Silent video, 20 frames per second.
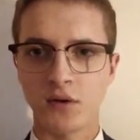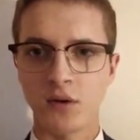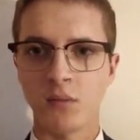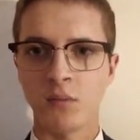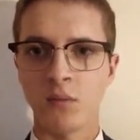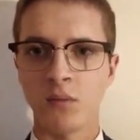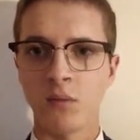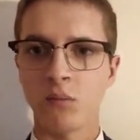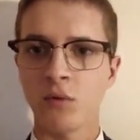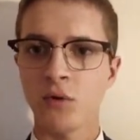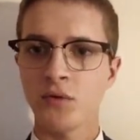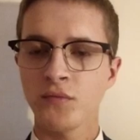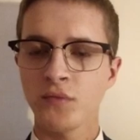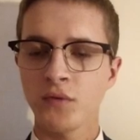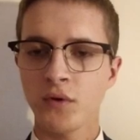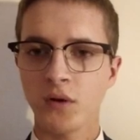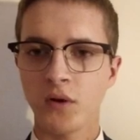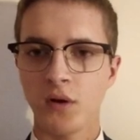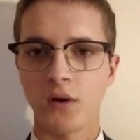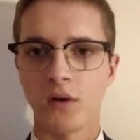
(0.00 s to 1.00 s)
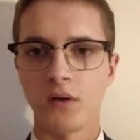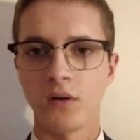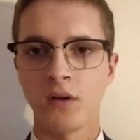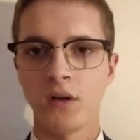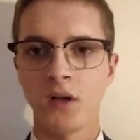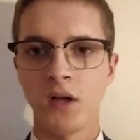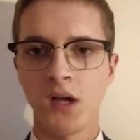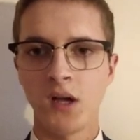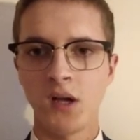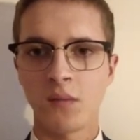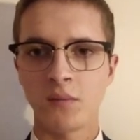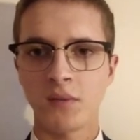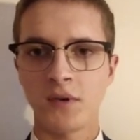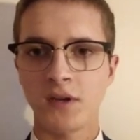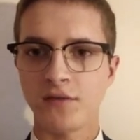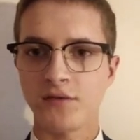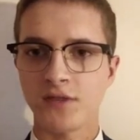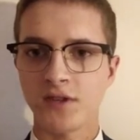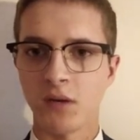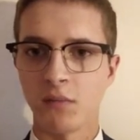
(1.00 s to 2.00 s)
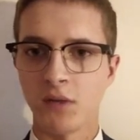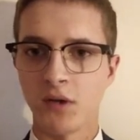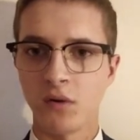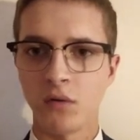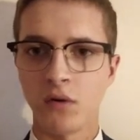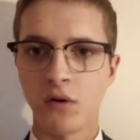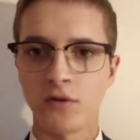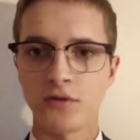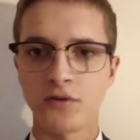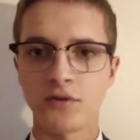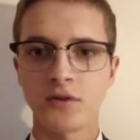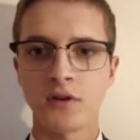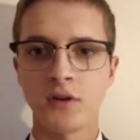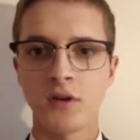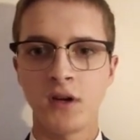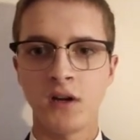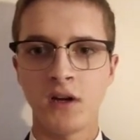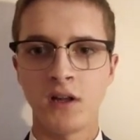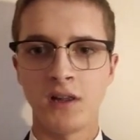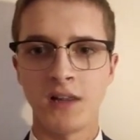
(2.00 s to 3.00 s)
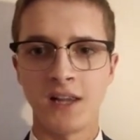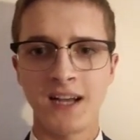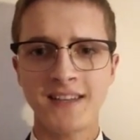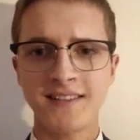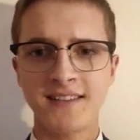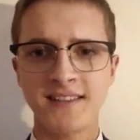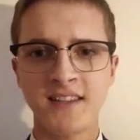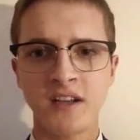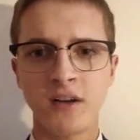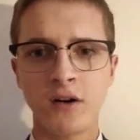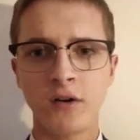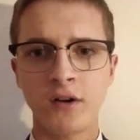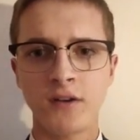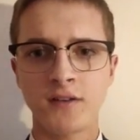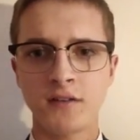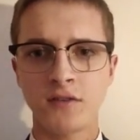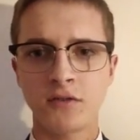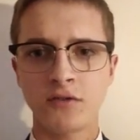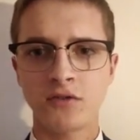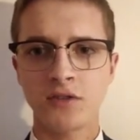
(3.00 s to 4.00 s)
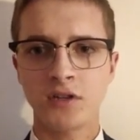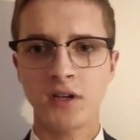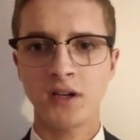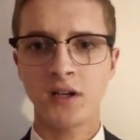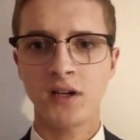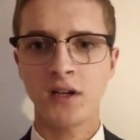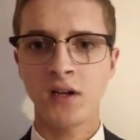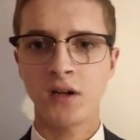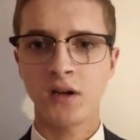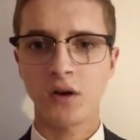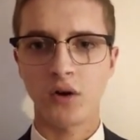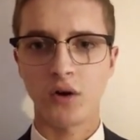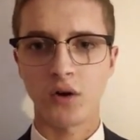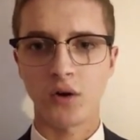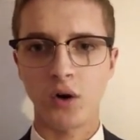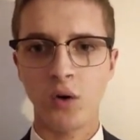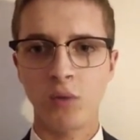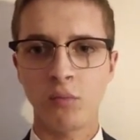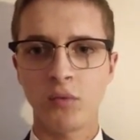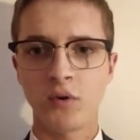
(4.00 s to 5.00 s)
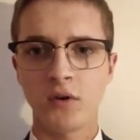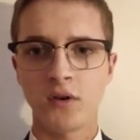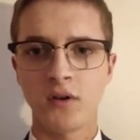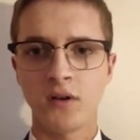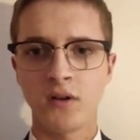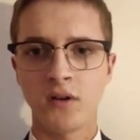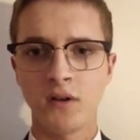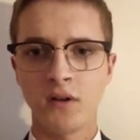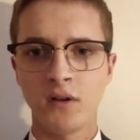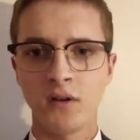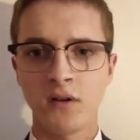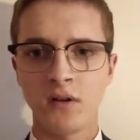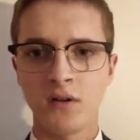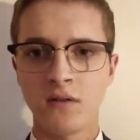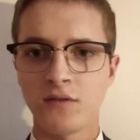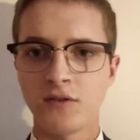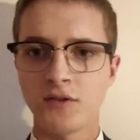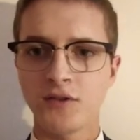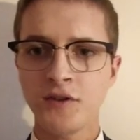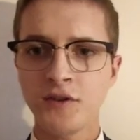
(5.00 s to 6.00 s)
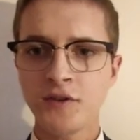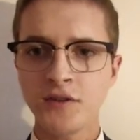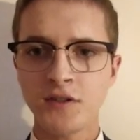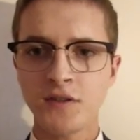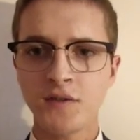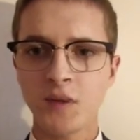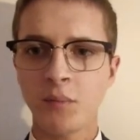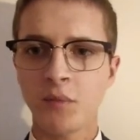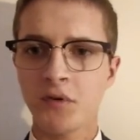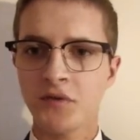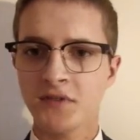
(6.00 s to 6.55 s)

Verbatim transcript: dom, podwórko. Pierwsza miłość, lasy na horyzoncie, groby. W dzieciństwie